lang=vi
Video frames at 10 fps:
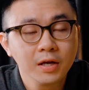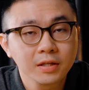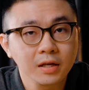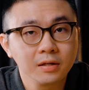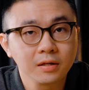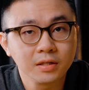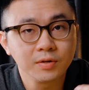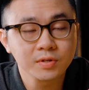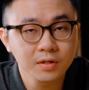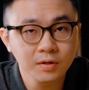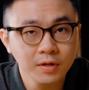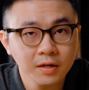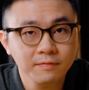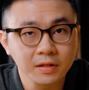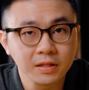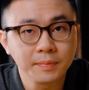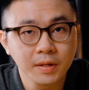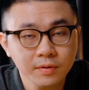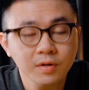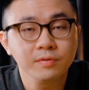nhận được nhiều sự yêu thích và tìm
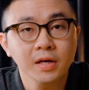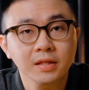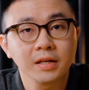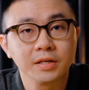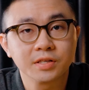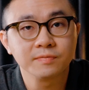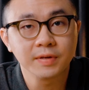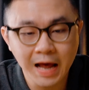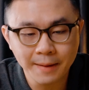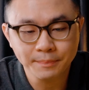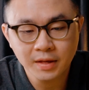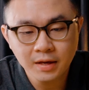kiếm nhiều nhất tại thị trường Việt Nam.